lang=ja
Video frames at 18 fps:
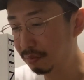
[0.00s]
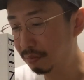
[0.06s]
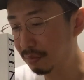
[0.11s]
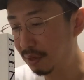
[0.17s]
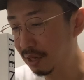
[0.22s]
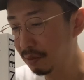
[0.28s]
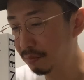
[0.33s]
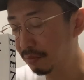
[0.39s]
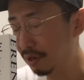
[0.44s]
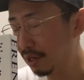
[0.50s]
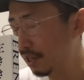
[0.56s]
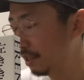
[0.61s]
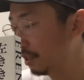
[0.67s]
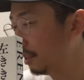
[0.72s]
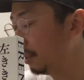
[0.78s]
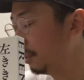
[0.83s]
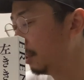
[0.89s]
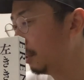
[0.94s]
前も
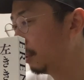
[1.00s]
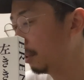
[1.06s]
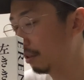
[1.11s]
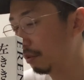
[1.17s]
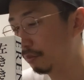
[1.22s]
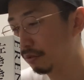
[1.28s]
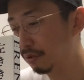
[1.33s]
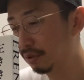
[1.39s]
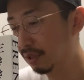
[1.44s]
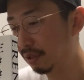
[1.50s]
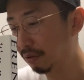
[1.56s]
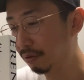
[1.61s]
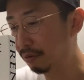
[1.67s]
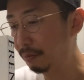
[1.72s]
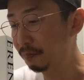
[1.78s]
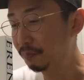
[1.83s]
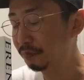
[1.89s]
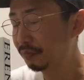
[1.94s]
配信で言ったと思うんですけ
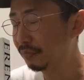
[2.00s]
ど、